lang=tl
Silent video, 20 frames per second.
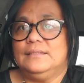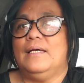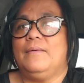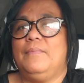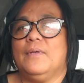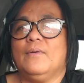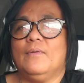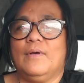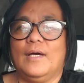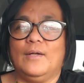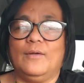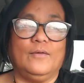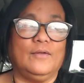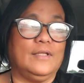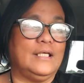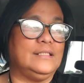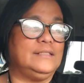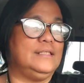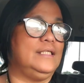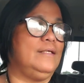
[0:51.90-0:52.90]
Sabi kong ganun.
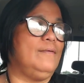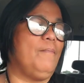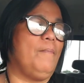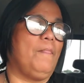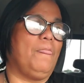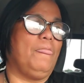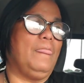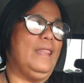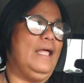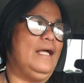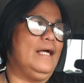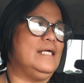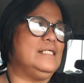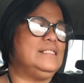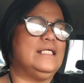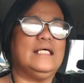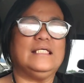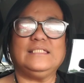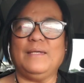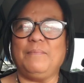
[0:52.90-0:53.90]
Kasi,
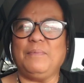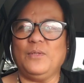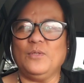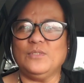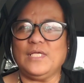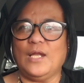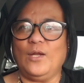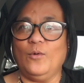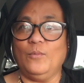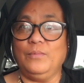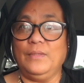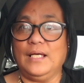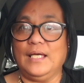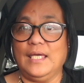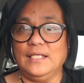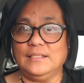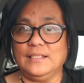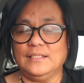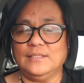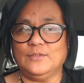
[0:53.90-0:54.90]
kasi nga, syempre doon sa loob ng
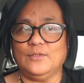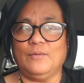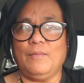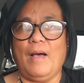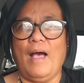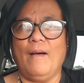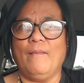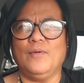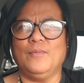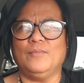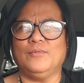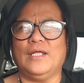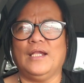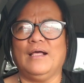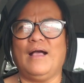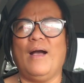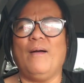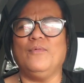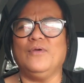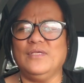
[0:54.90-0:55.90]
Asian store, maamoy mo
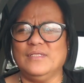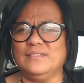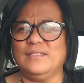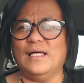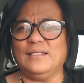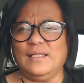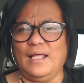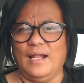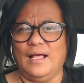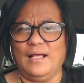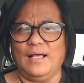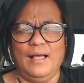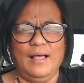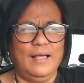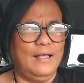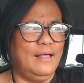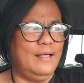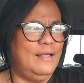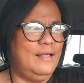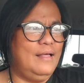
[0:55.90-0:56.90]
talaga, amoy isda talaga.
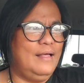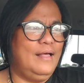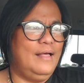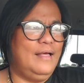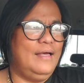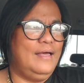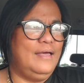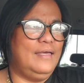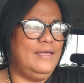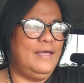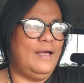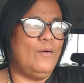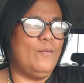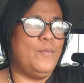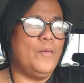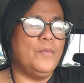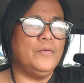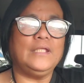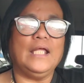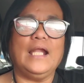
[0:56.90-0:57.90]
Eh,
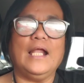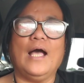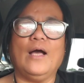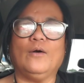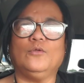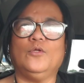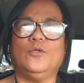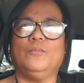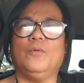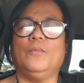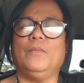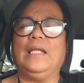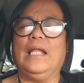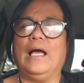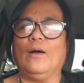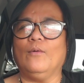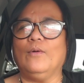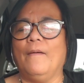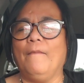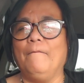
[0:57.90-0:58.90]
ako, pumunta lang ako doon, bumili
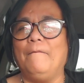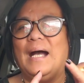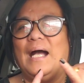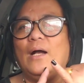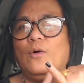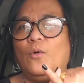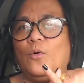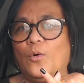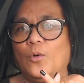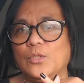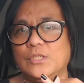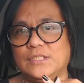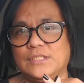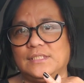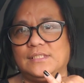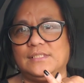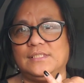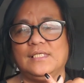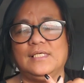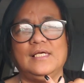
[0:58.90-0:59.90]
ako ng
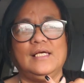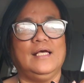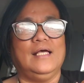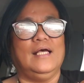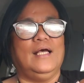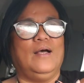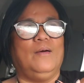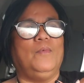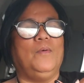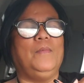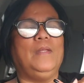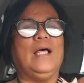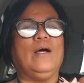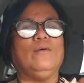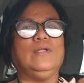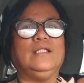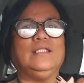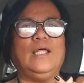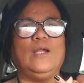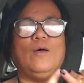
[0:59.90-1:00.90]
bangos. Bumila
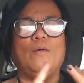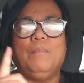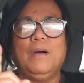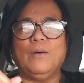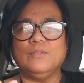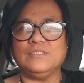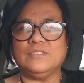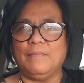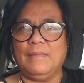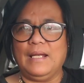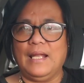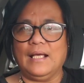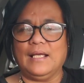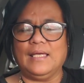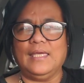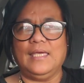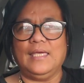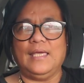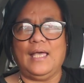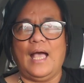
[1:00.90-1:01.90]
ako ng dalawang bangus na
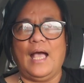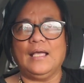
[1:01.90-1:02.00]
malaki.